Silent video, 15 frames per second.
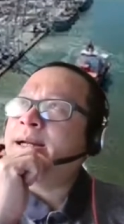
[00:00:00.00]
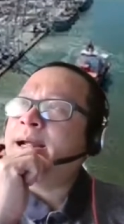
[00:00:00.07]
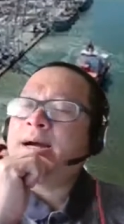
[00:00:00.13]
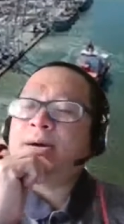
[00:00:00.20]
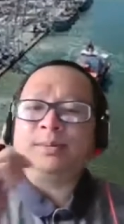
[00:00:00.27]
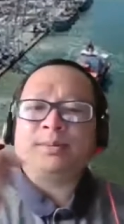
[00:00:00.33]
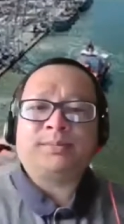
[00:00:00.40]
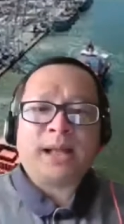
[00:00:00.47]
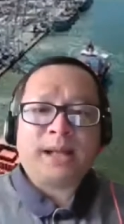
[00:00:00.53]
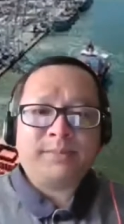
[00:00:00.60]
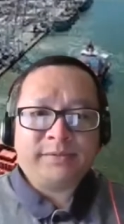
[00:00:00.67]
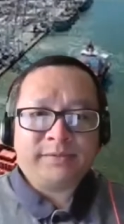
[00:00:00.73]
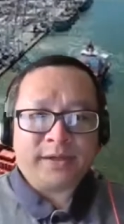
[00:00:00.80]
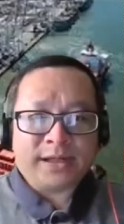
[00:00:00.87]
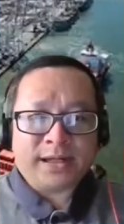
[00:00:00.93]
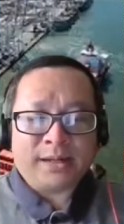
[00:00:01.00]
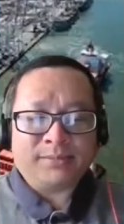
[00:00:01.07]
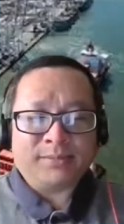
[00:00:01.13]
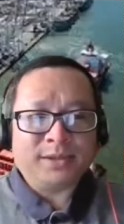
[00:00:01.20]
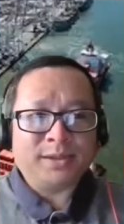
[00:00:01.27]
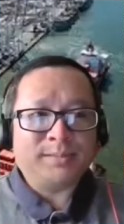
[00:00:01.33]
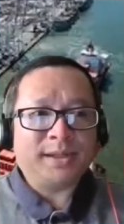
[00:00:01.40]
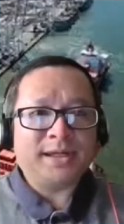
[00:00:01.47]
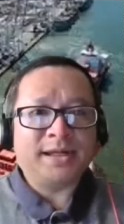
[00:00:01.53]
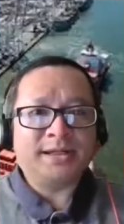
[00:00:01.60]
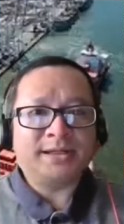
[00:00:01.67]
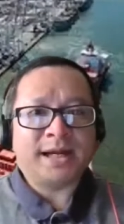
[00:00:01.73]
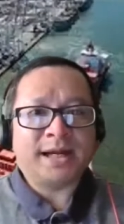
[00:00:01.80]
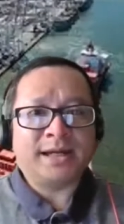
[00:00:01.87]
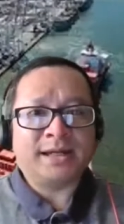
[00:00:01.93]
đang học lớp 8 ở Việt Nam nhưng mà khi
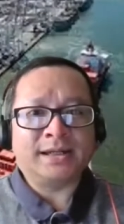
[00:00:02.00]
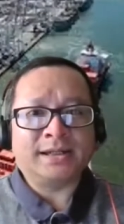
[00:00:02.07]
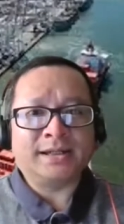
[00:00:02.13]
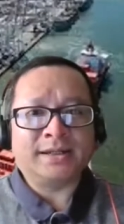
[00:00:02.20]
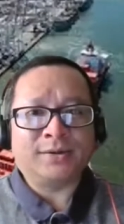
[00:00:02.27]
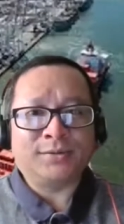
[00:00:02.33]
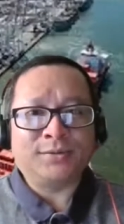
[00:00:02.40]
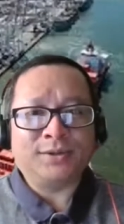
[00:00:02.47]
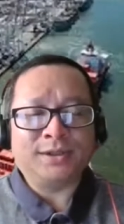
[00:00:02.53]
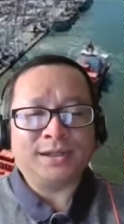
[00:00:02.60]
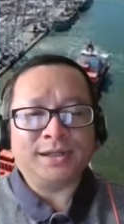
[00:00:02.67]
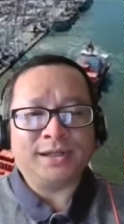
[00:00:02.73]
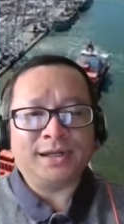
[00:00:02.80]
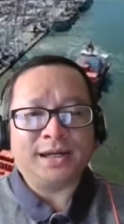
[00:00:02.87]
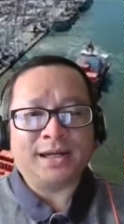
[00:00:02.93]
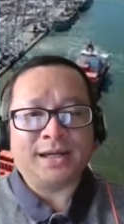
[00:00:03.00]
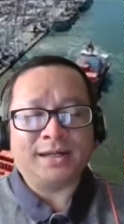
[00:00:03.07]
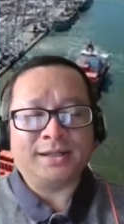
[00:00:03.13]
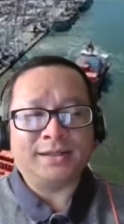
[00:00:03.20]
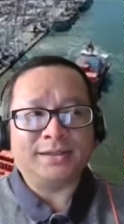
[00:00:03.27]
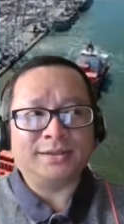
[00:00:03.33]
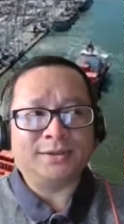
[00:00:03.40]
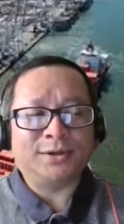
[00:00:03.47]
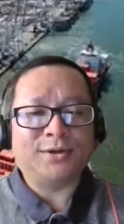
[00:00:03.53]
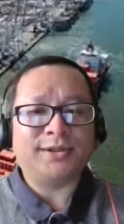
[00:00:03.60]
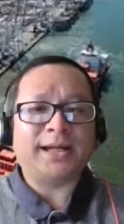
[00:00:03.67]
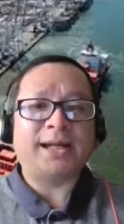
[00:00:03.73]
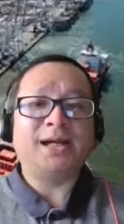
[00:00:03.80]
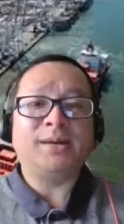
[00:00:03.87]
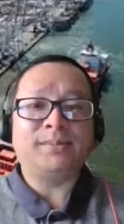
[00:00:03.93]
sang Úc thì là cho
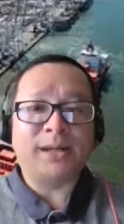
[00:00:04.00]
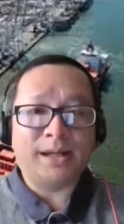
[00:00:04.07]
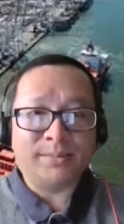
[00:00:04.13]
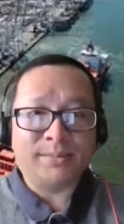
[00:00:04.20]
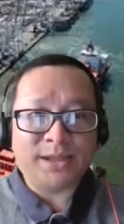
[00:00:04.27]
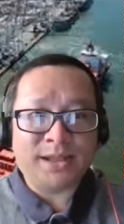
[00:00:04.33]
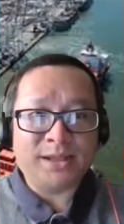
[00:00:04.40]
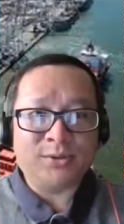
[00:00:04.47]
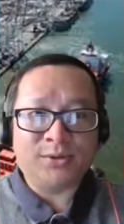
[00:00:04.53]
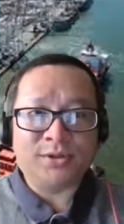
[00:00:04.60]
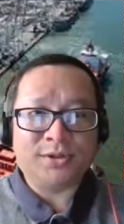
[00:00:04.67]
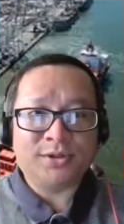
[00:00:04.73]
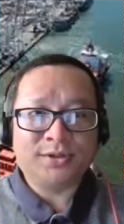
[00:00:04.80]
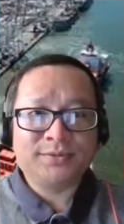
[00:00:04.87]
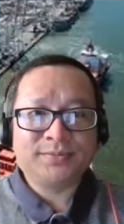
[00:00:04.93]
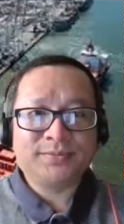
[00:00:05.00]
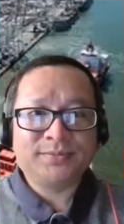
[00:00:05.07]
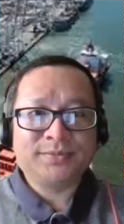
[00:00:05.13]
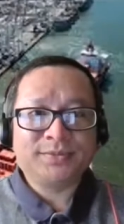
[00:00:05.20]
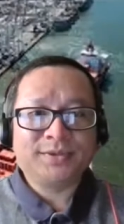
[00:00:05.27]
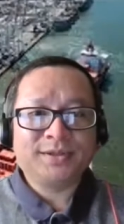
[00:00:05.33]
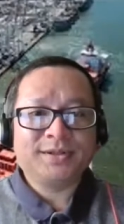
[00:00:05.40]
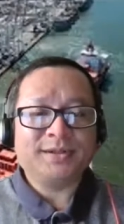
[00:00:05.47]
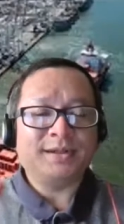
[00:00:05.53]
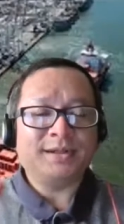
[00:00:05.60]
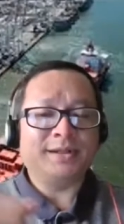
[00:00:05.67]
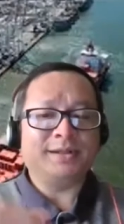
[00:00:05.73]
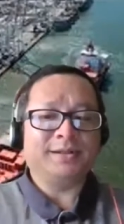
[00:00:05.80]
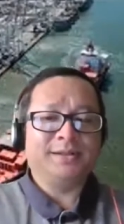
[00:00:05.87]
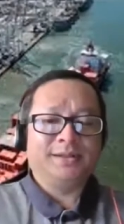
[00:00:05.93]
nhảy lớp lên lớp 9 luôn
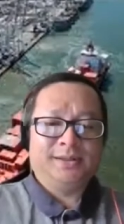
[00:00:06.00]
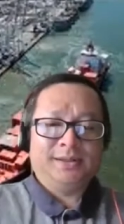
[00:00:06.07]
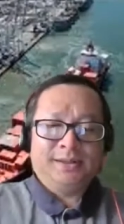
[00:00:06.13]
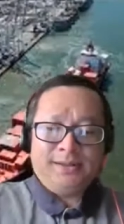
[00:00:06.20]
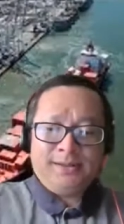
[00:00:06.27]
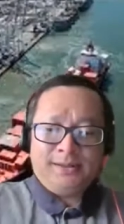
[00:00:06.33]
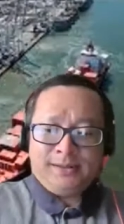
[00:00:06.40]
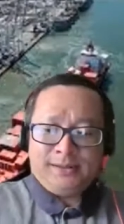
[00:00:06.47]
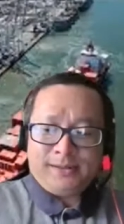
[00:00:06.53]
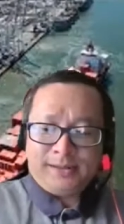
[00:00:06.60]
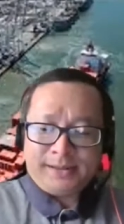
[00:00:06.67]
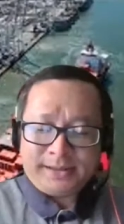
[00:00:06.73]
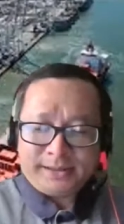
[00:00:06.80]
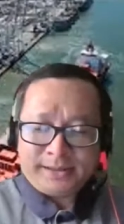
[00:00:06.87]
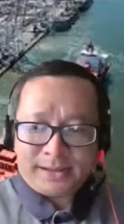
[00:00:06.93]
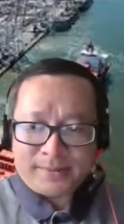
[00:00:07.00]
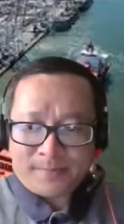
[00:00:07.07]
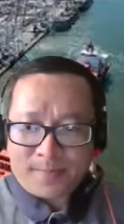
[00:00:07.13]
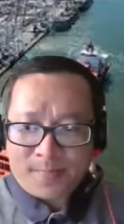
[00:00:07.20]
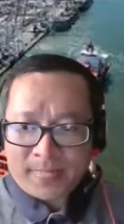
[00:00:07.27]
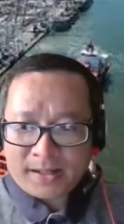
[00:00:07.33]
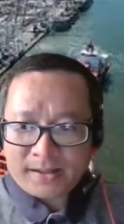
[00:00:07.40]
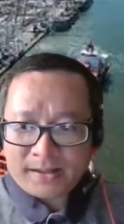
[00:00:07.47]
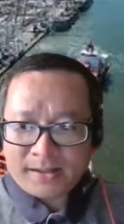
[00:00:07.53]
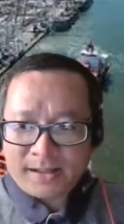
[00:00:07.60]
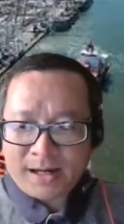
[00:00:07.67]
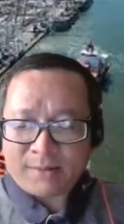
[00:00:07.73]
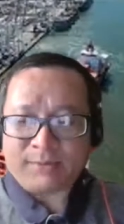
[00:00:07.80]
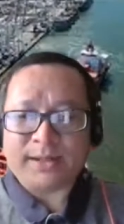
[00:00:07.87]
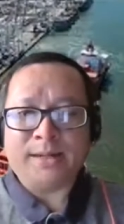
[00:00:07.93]
Đấy. thế thì ờ,
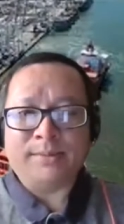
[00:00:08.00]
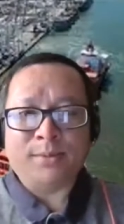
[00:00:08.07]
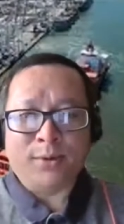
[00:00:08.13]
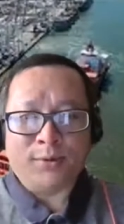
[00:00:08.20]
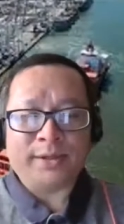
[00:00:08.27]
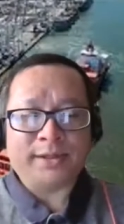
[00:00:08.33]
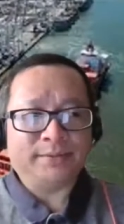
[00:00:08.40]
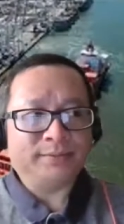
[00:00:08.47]
học kỳ 1